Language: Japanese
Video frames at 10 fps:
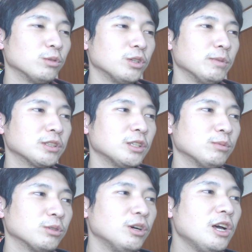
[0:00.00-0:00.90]
りますけど
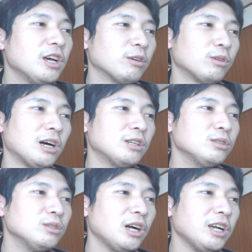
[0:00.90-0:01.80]
も、そう、この
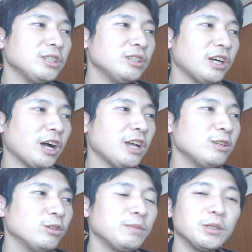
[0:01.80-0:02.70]
アルドゥハイルへ入
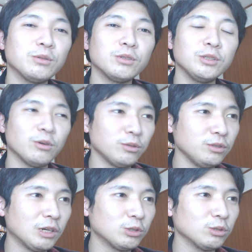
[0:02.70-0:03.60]
ると今どこにおる
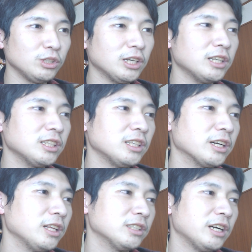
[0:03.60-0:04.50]
んがをちょっと言いたかった
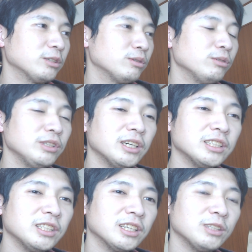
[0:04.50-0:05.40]
だけです。はい、それを言いた
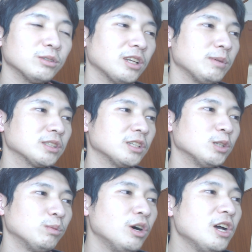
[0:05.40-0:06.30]
かっただけでございますけ
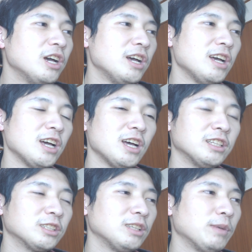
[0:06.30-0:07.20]
ども、
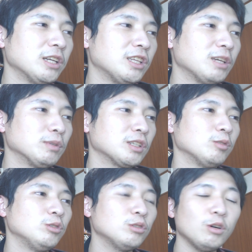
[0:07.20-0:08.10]
えー、ですね、まあやっていきますけ
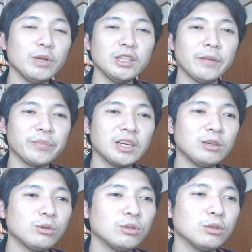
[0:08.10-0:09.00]
ど、中東メディア
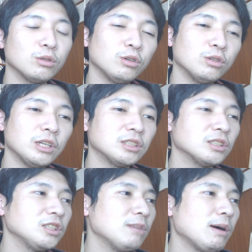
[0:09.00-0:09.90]
が報道です
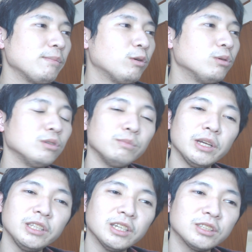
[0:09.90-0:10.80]
ね、まあ、報
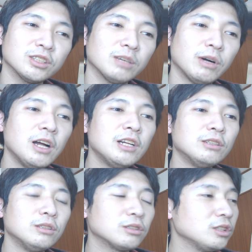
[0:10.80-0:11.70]
メディアっていうか、ま
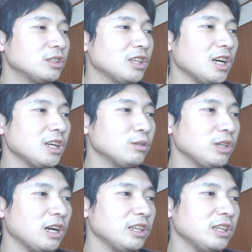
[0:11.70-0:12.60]
あ、うん、ツイッターの
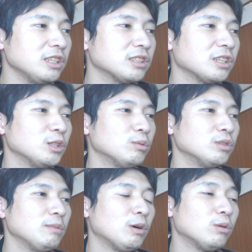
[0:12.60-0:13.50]
ね、あれなんですけど
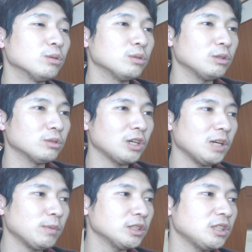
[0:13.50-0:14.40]
もね、まあ、報道でござ
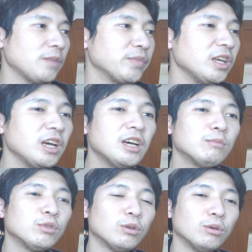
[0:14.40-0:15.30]
いまして、で、
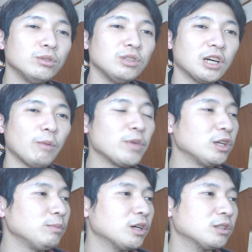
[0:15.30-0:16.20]
もうオルンが
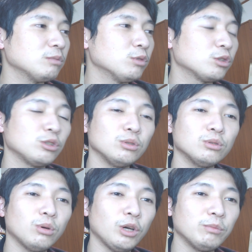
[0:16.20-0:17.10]
ね、今、もう
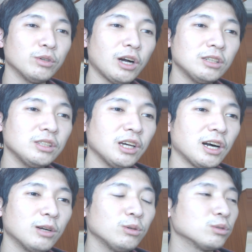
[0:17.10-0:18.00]
中東へ向かうで
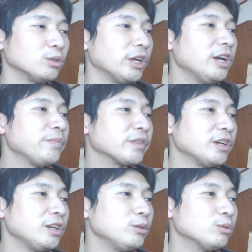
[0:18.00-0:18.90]
あろうとね、
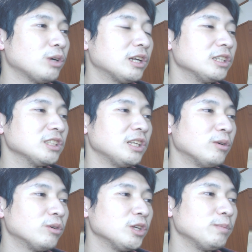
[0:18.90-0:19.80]
えー、いうことを話して
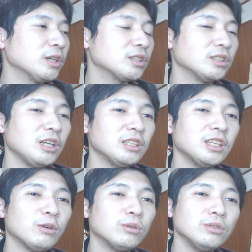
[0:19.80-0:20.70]
おりますね。た
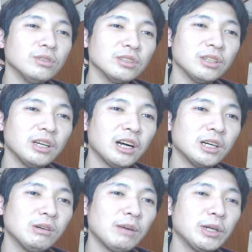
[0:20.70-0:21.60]
だ、
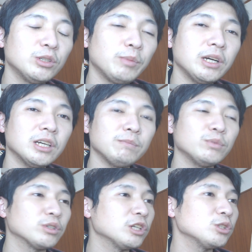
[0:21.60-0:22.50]
オルンガは、まあ、
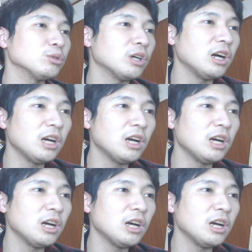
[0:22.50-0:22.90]
ルヴァンカップの決勝が